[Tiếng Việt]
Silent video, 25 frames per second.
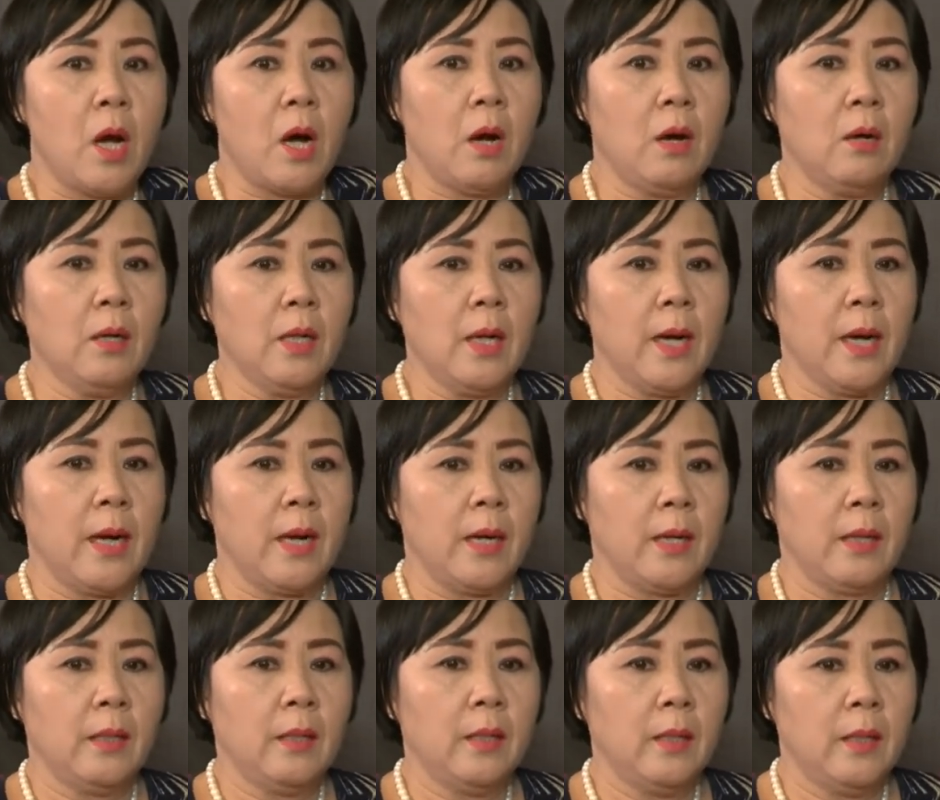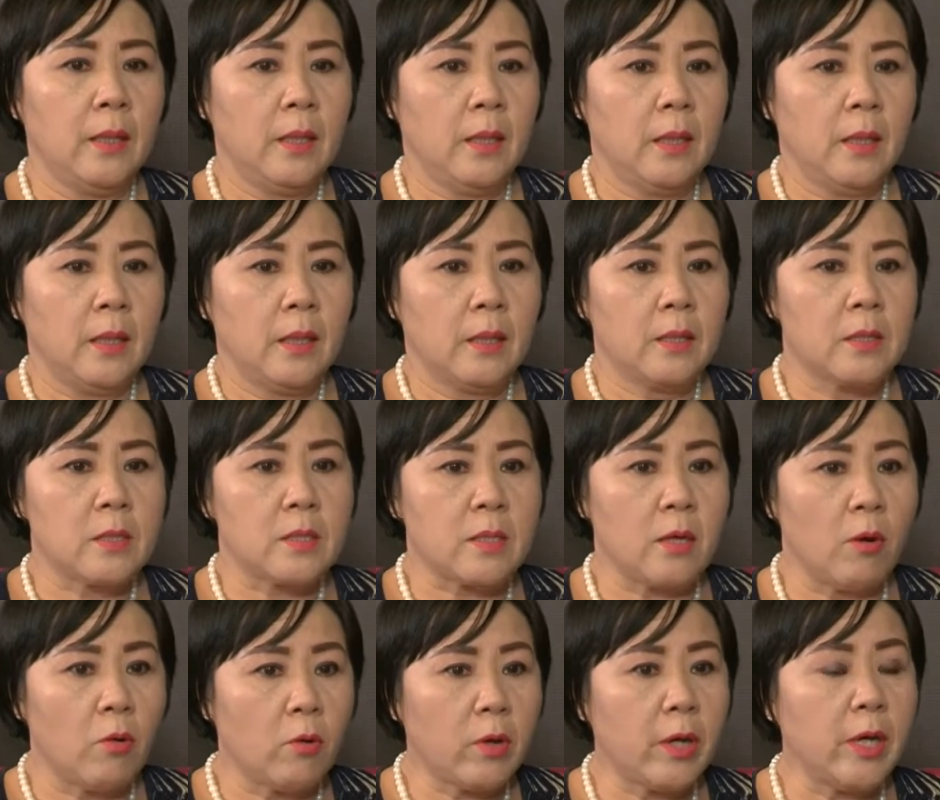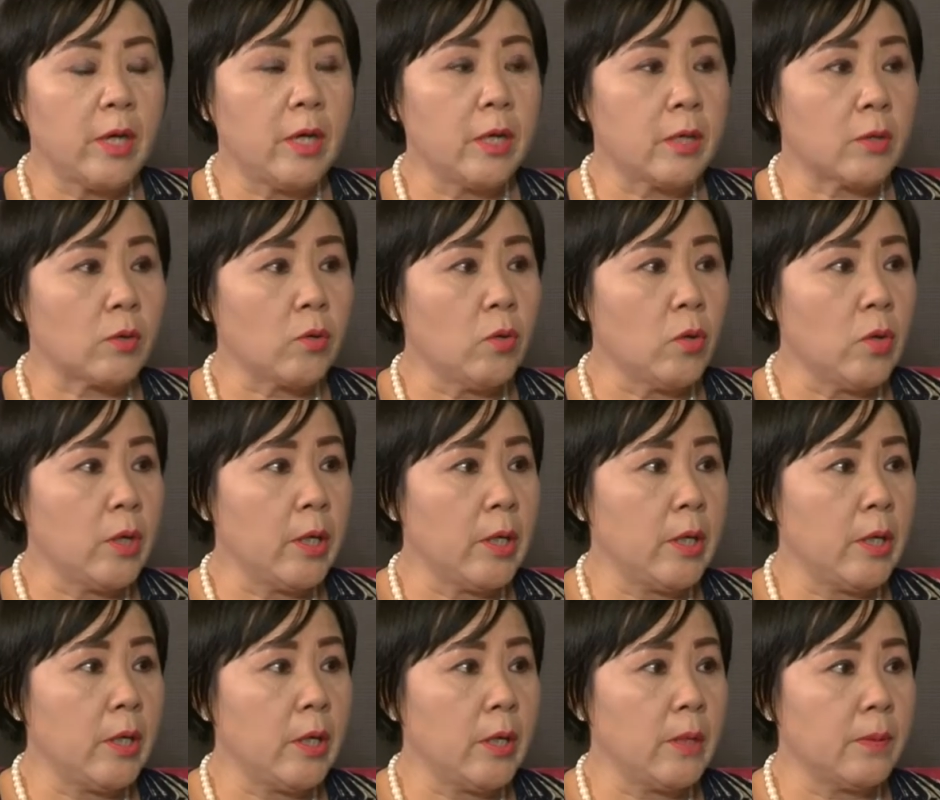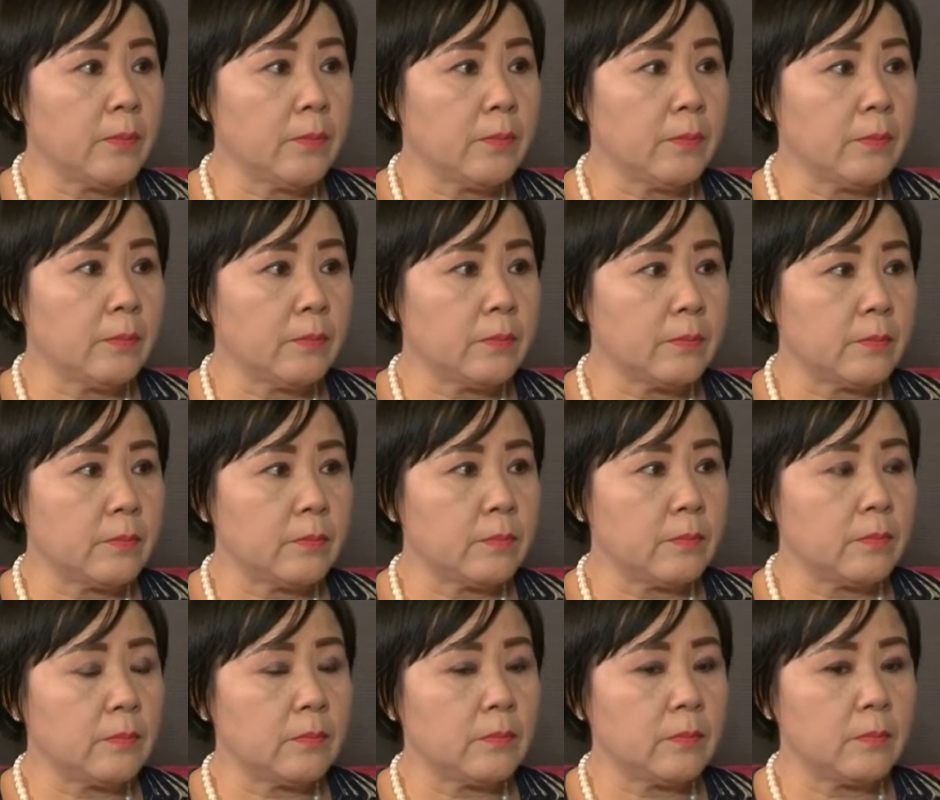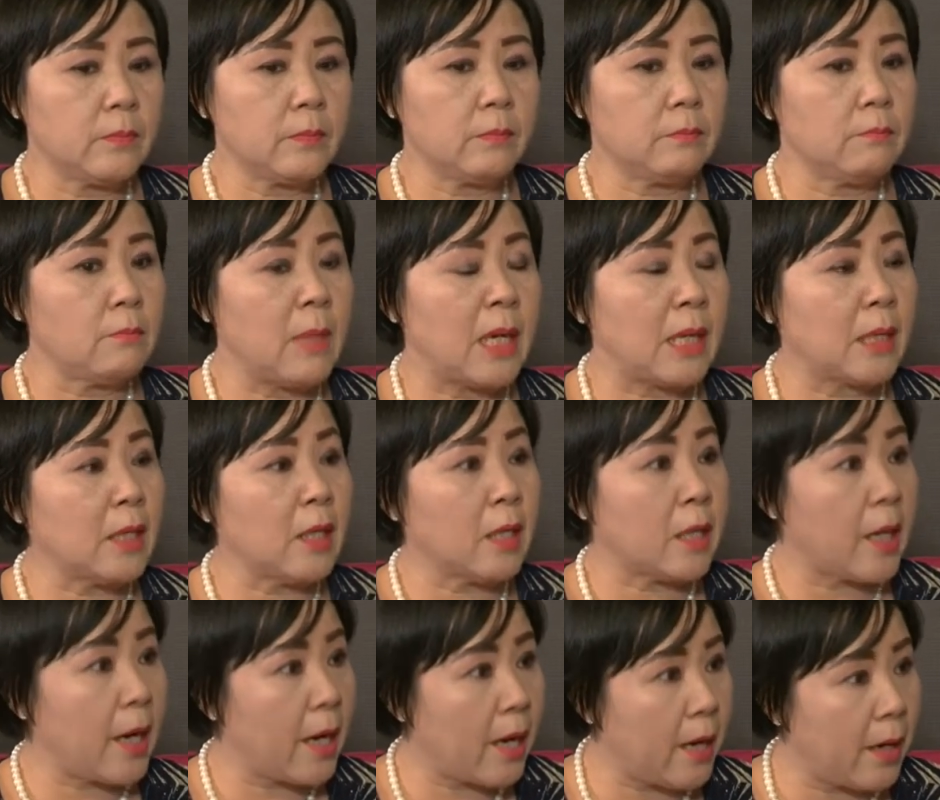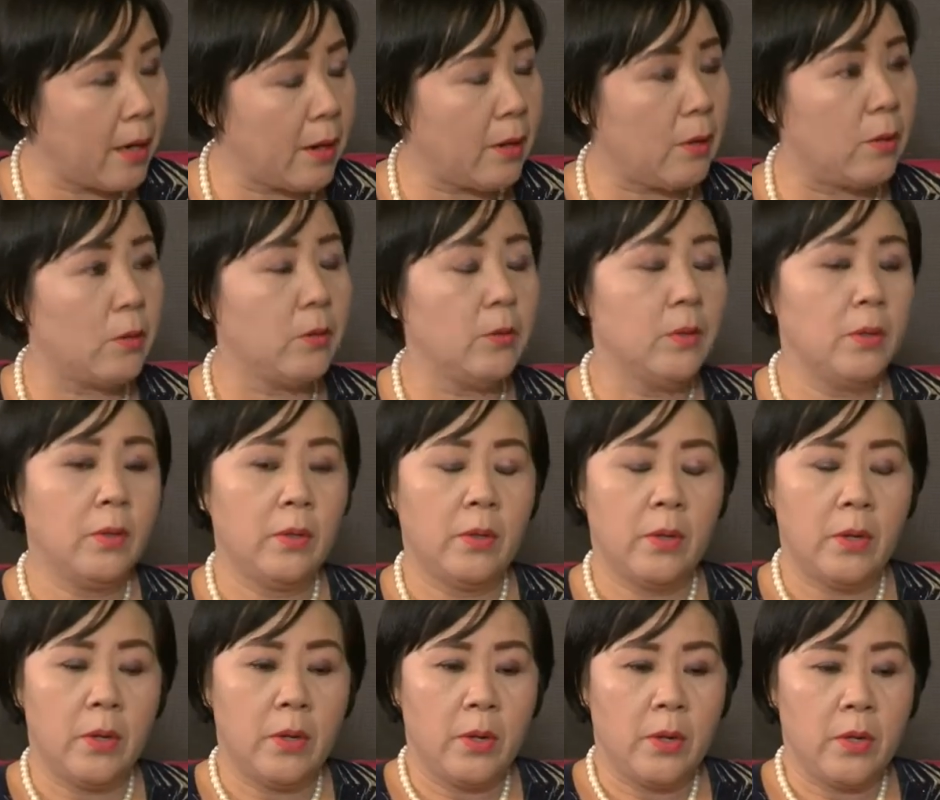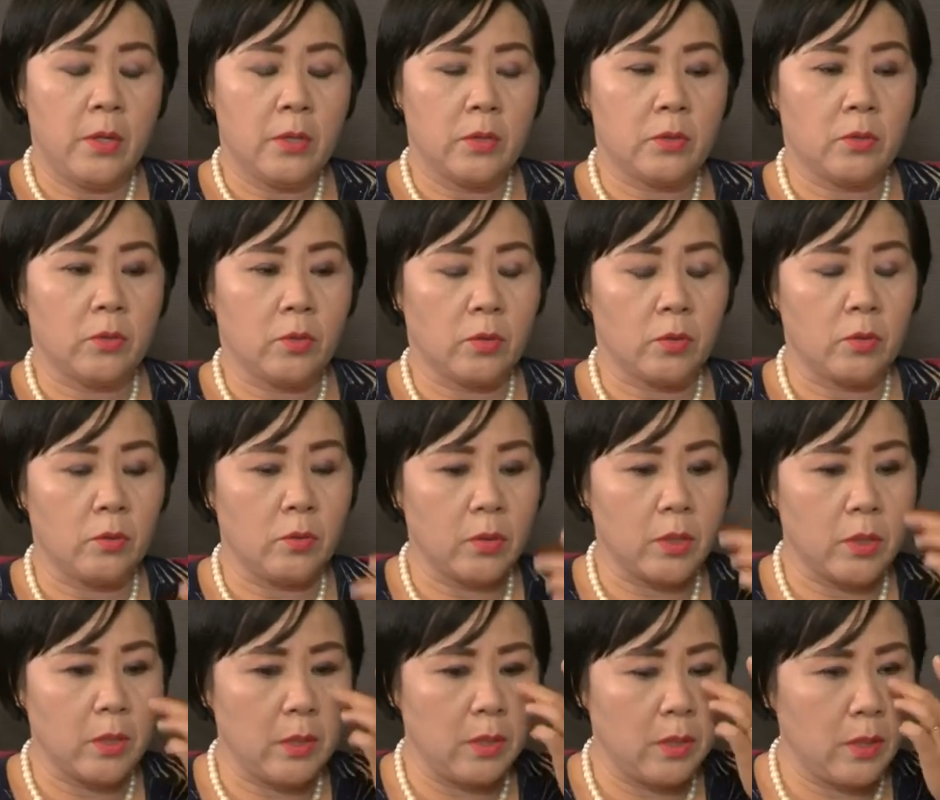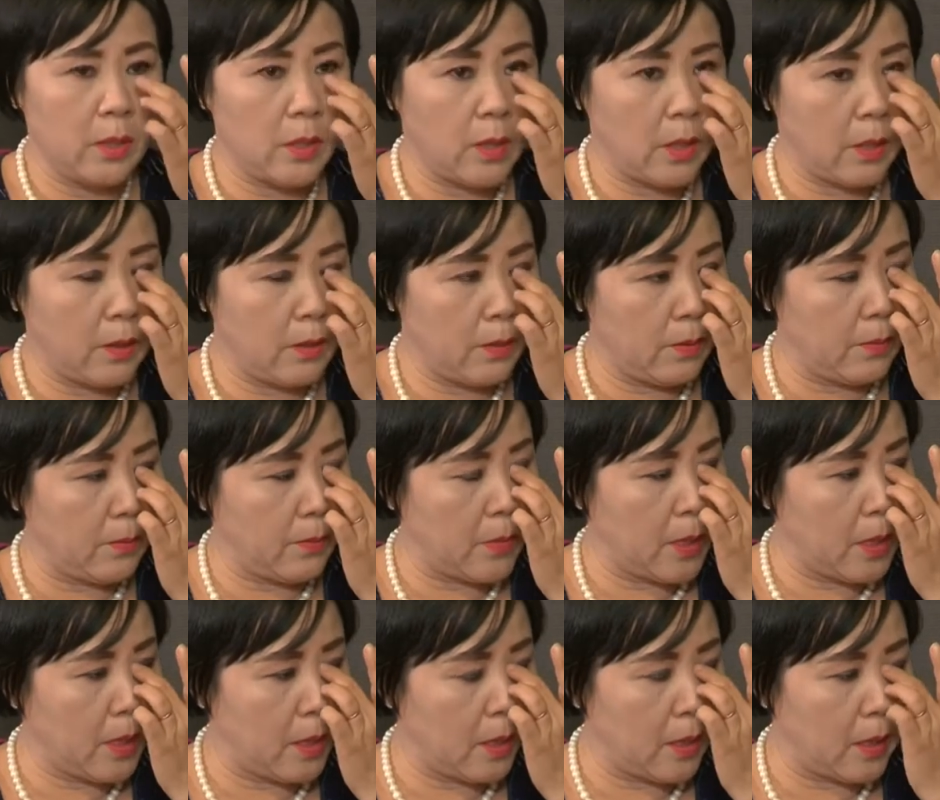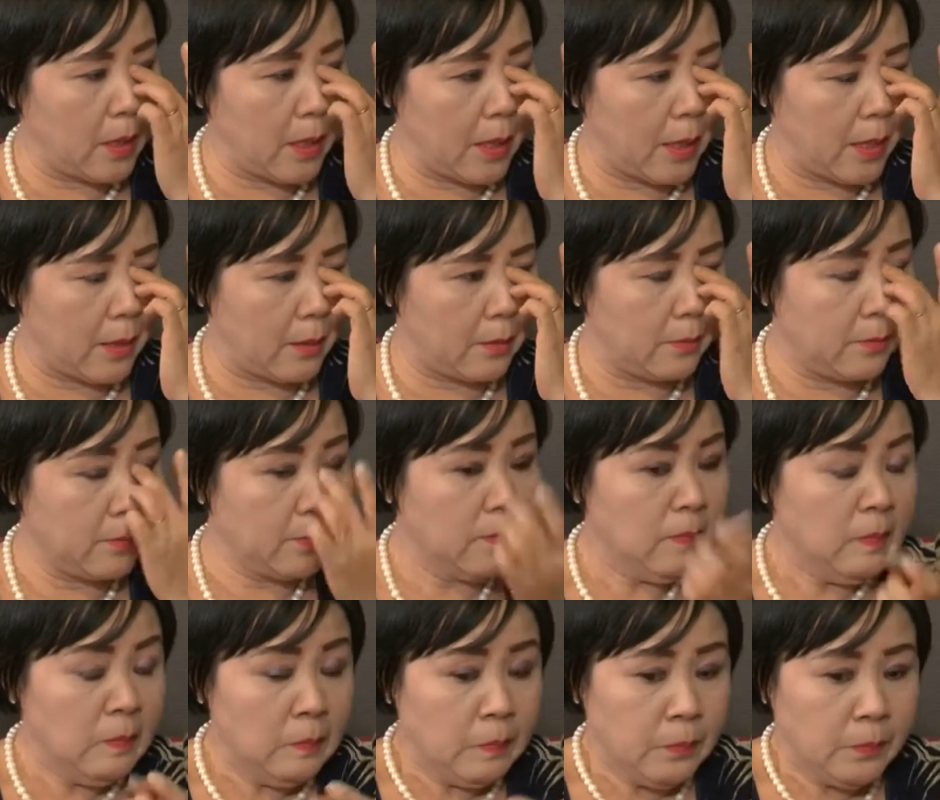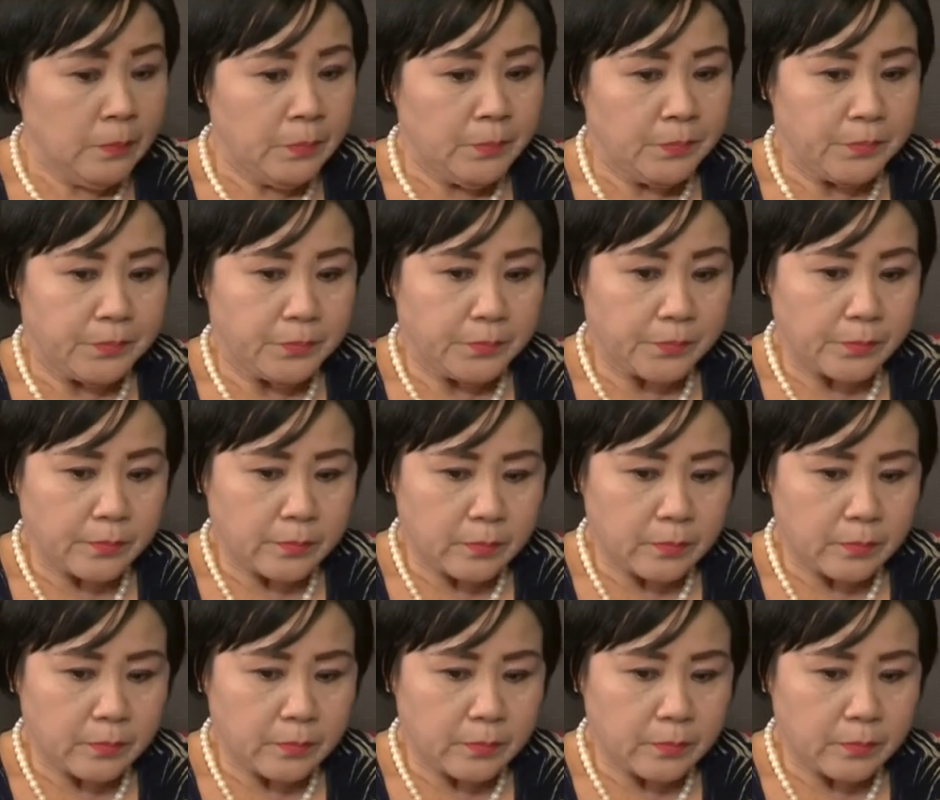Ừ, mà bán không được trả về là chết đời rồi thế là mình cứ thế thôi là mình độc tiền mình đội lón ra đi sát nghiệp